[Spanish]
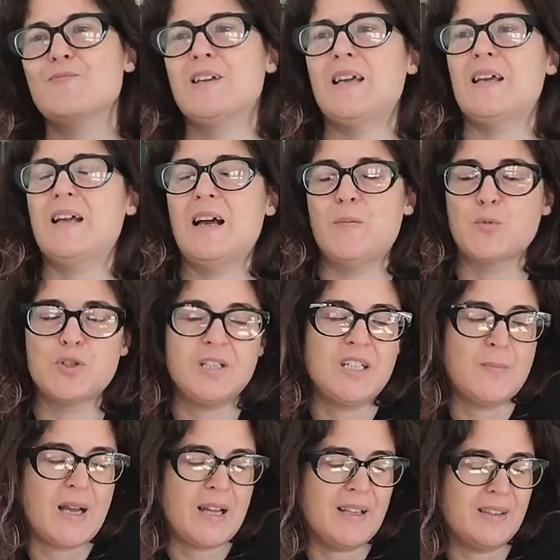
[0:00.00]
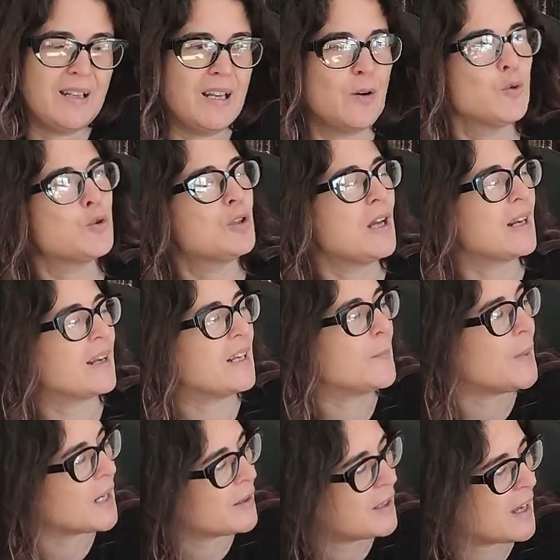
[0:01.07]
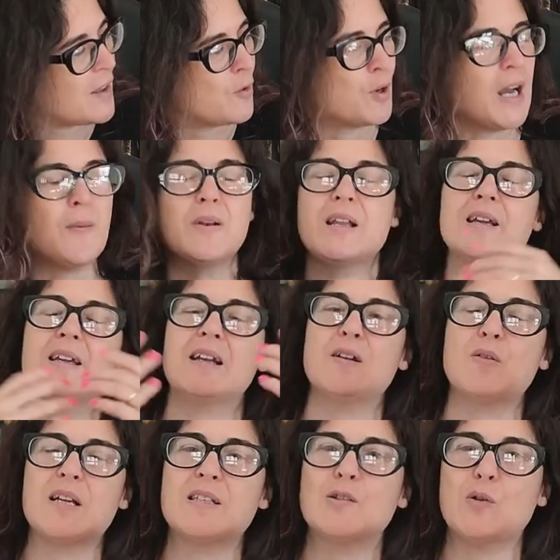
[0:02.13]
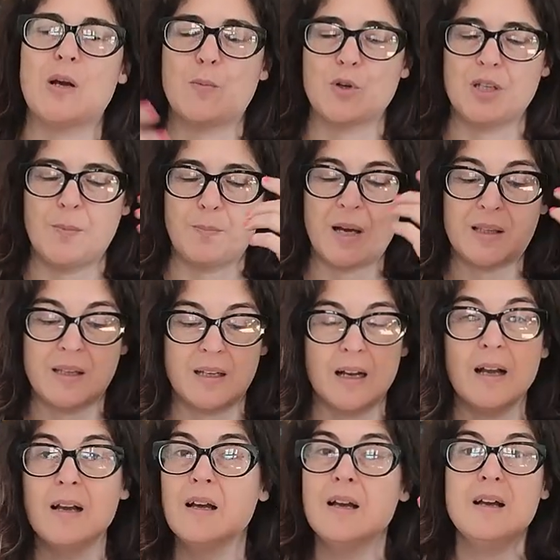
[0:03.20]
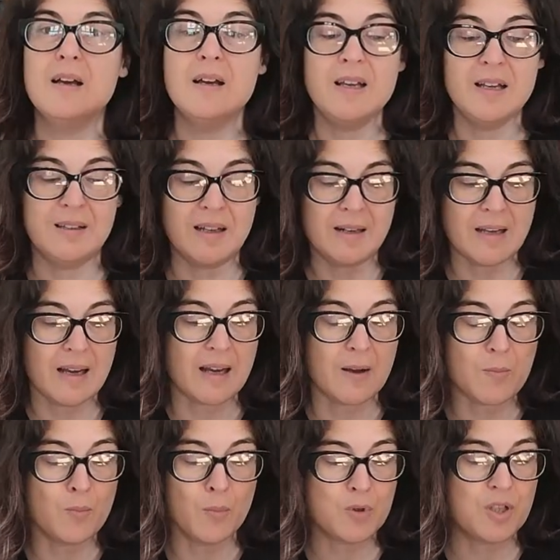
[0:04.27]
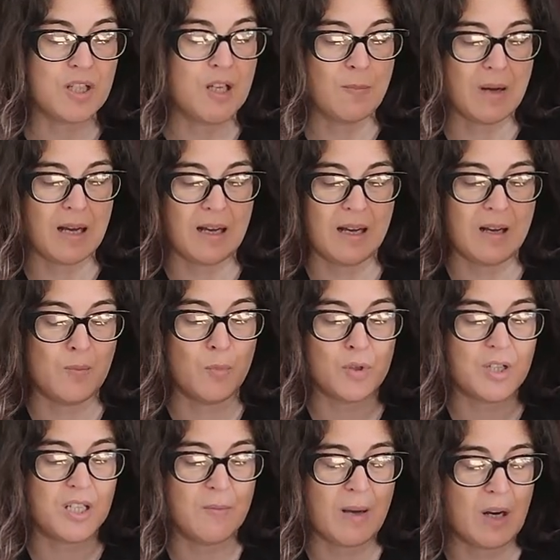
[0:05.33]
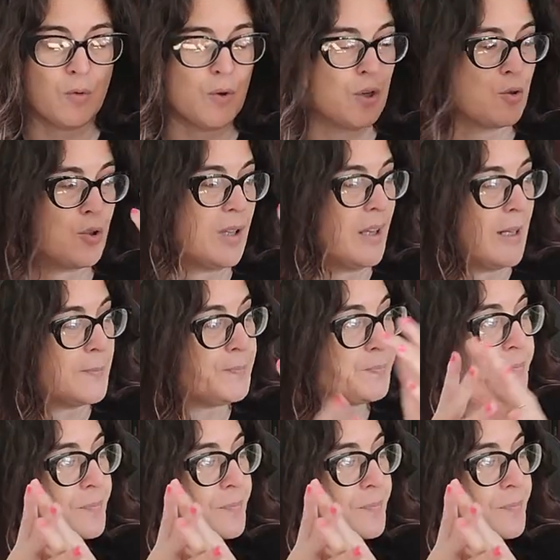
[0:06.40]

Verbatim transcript: que a muchísima gente le gusta, que le parecía adorable, que era una historia muy simpática y tenía muchísima, muchísima curiosidad.